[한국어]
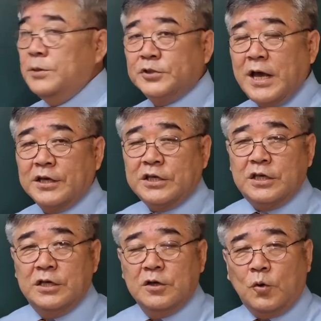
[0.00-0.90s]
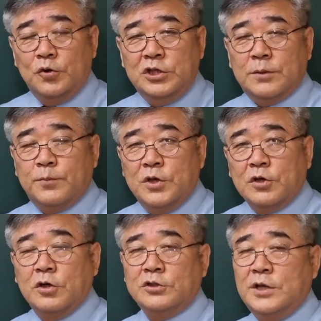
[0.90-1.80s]
잎사귀, 꽃잎
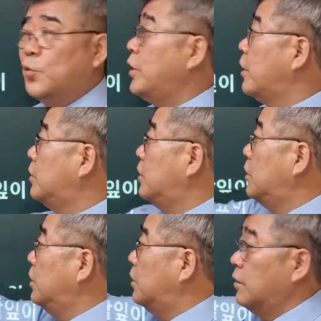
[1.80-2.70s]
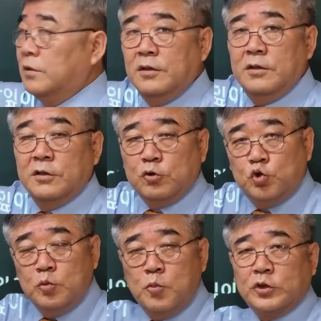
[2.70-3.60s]
그것의 모양을 어, 이렇게
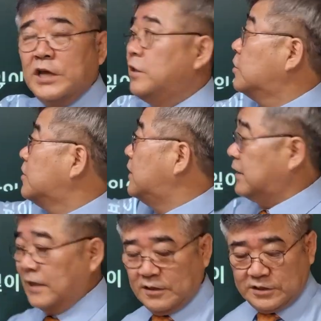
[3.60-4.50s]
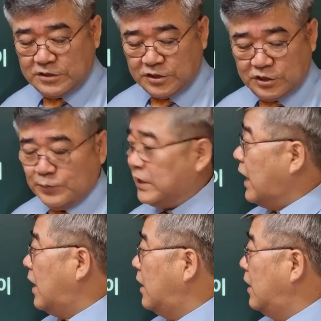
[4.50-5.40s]
중복되어 있는 것을 나타내는 것이
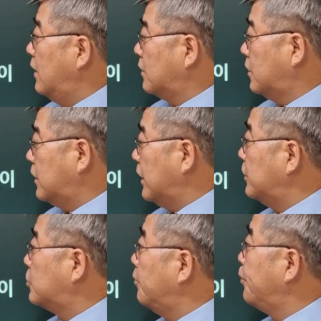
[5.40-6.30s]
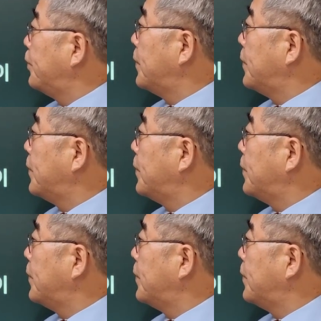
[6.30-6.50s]
천엽이다. 그렇게 되겠죠.